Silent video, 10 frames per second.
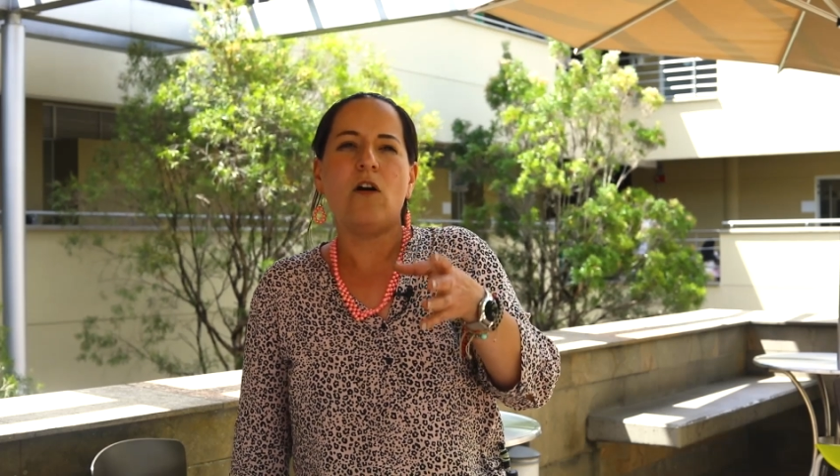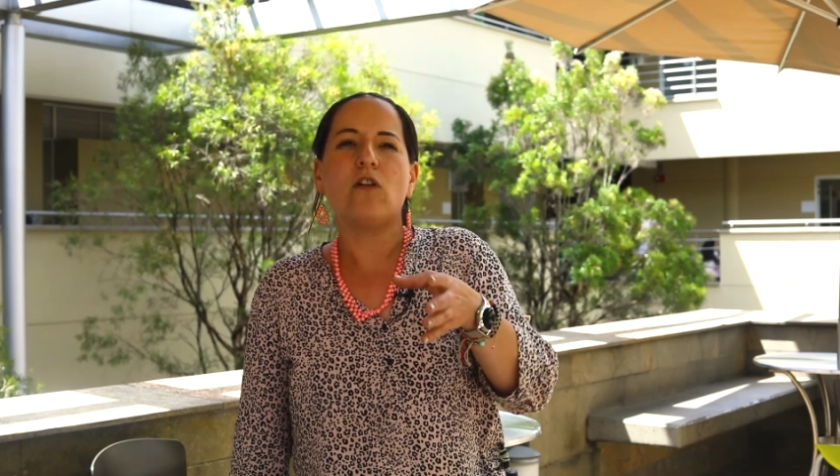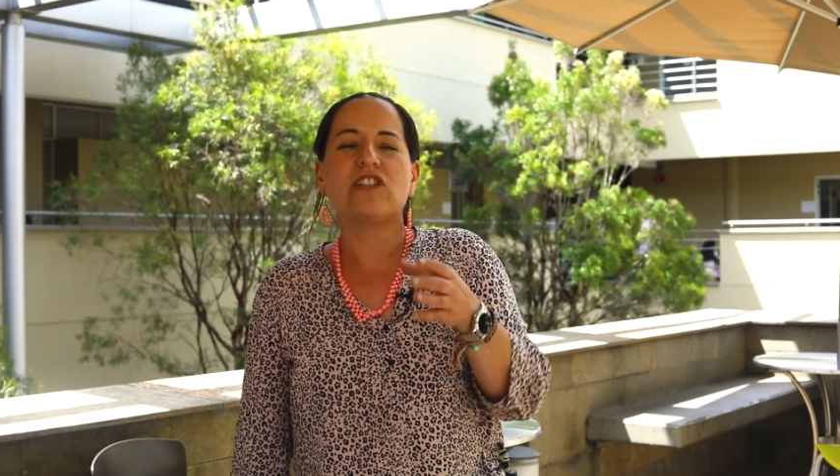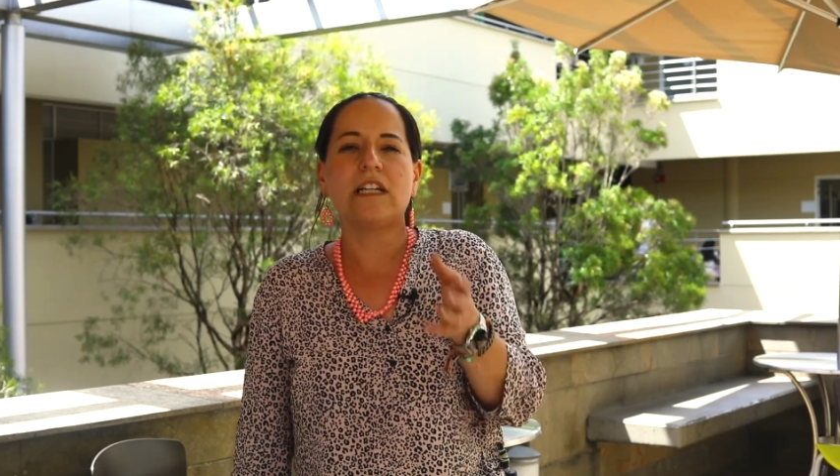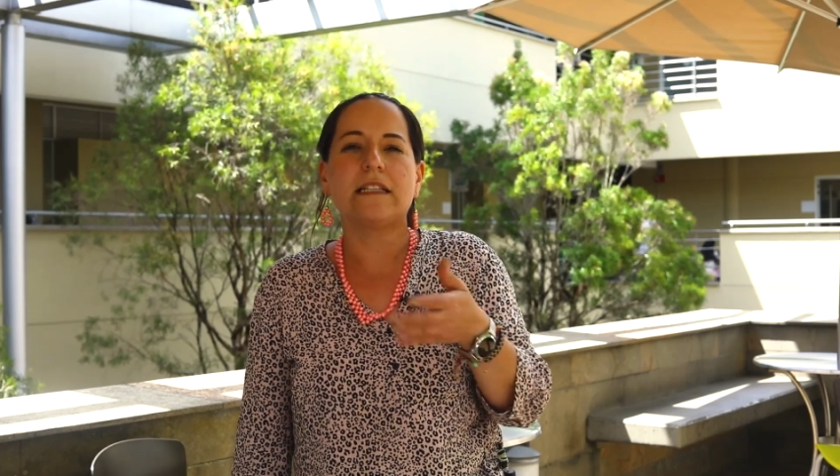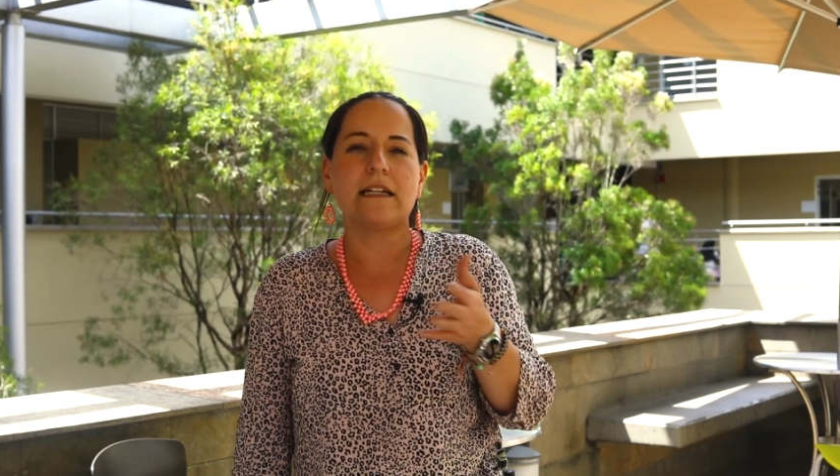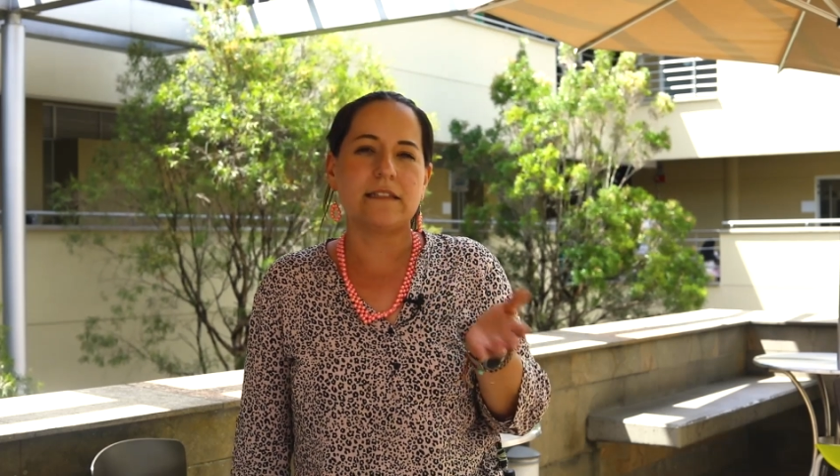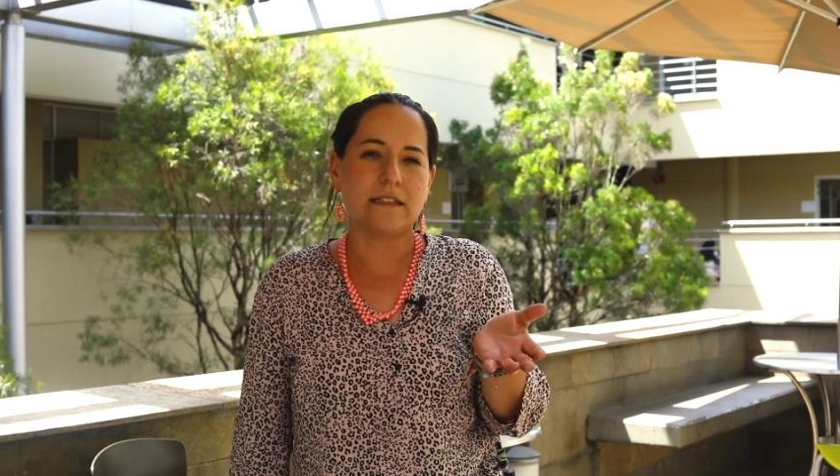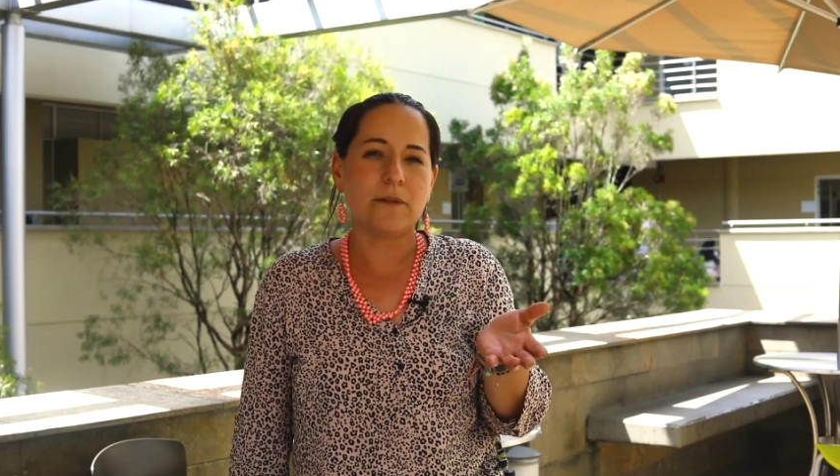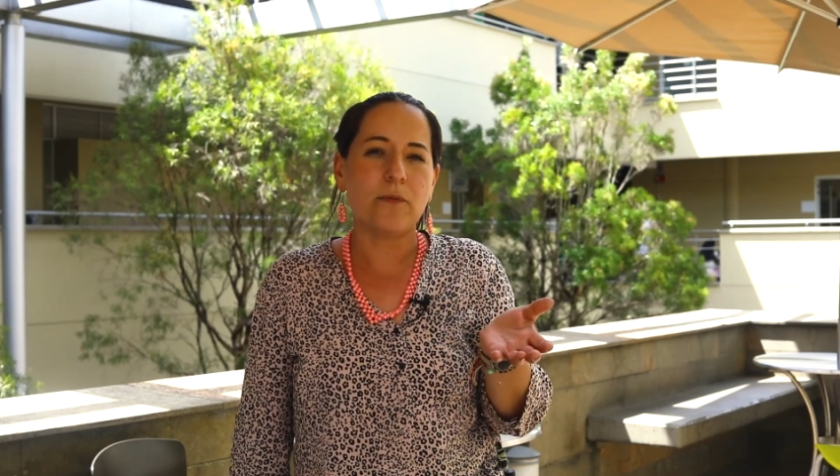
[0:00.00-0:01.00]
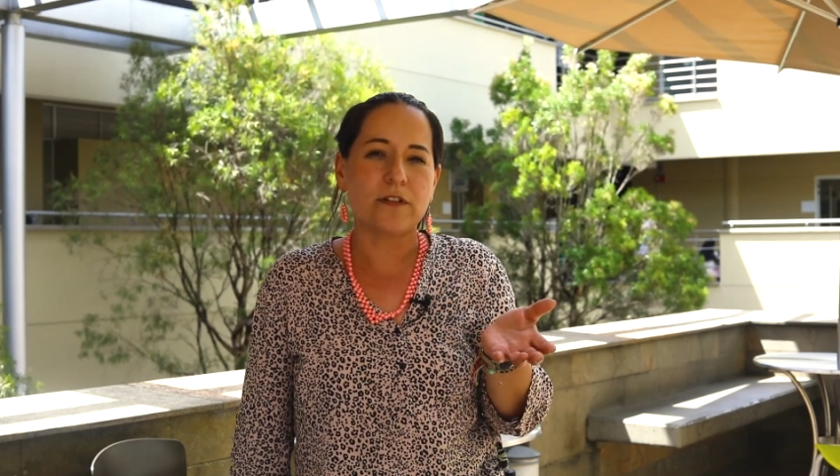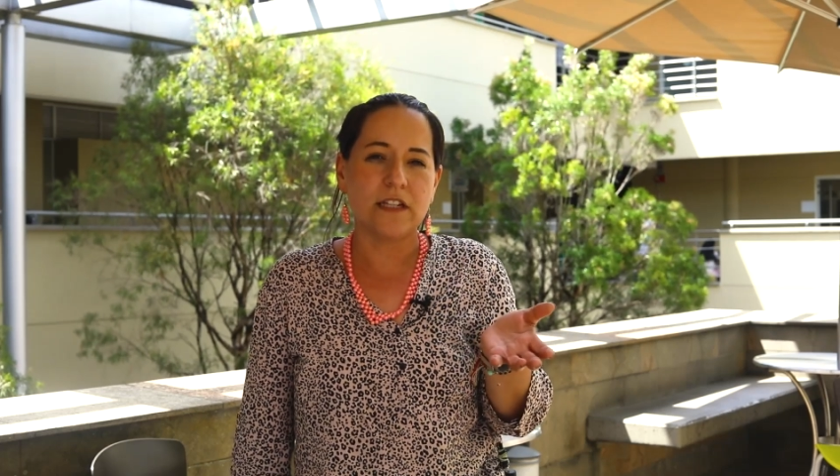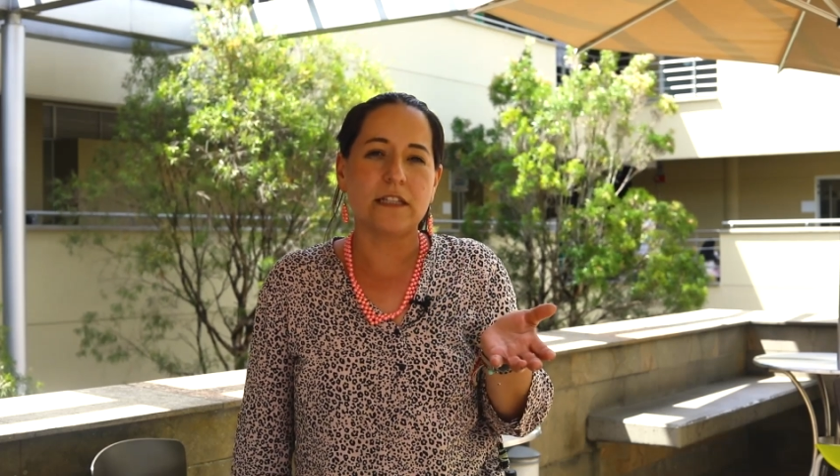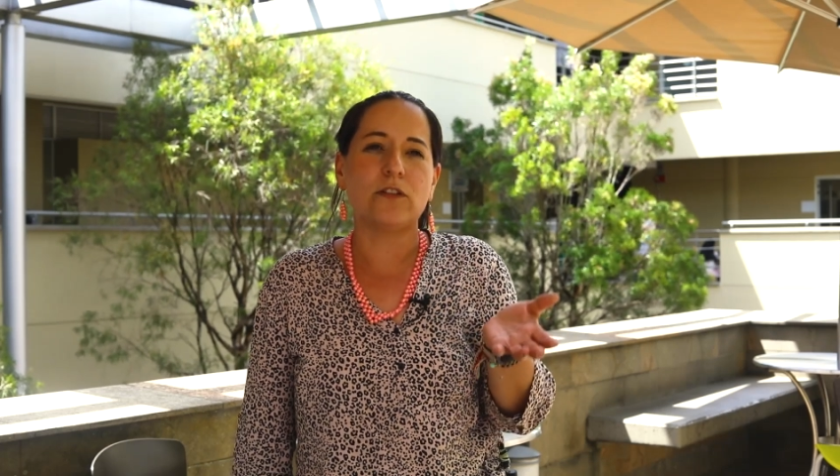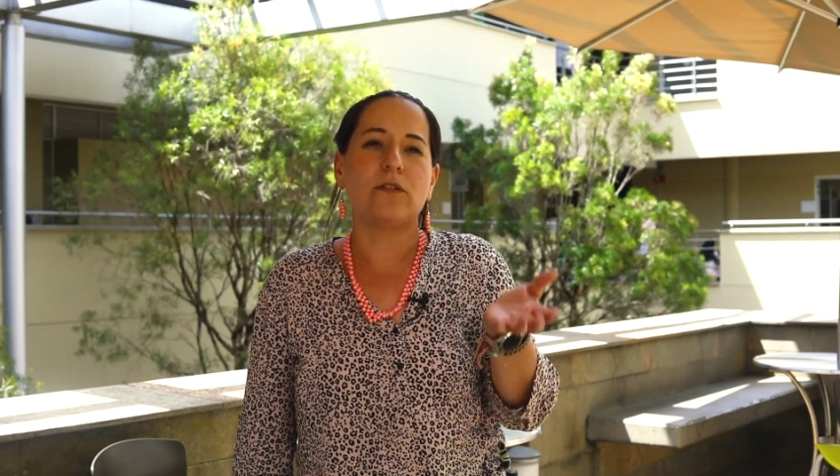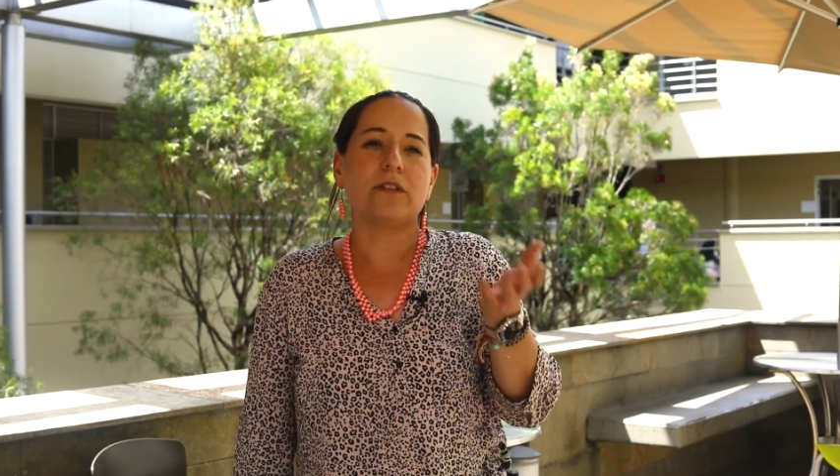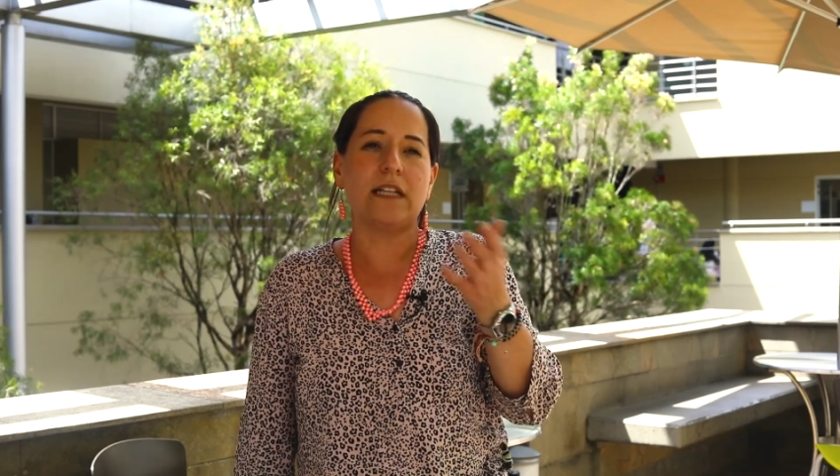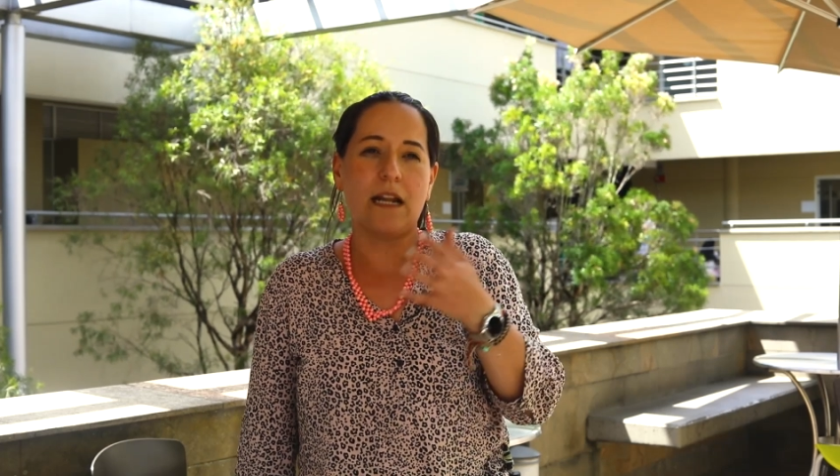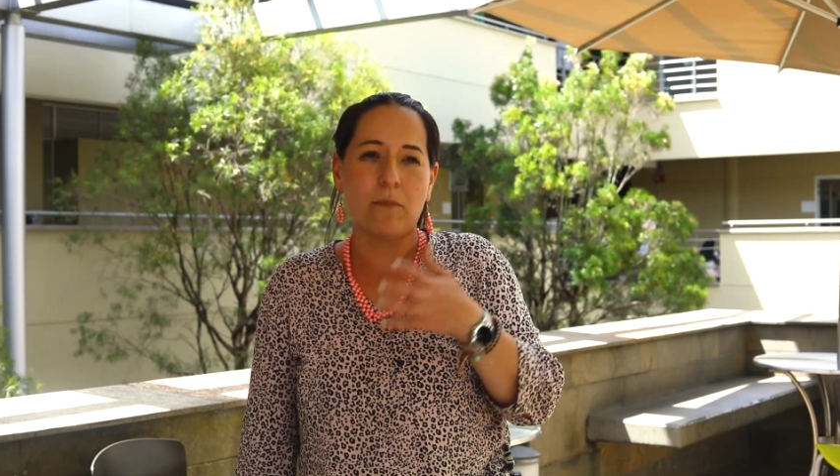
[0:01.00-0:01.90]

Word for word: 87% de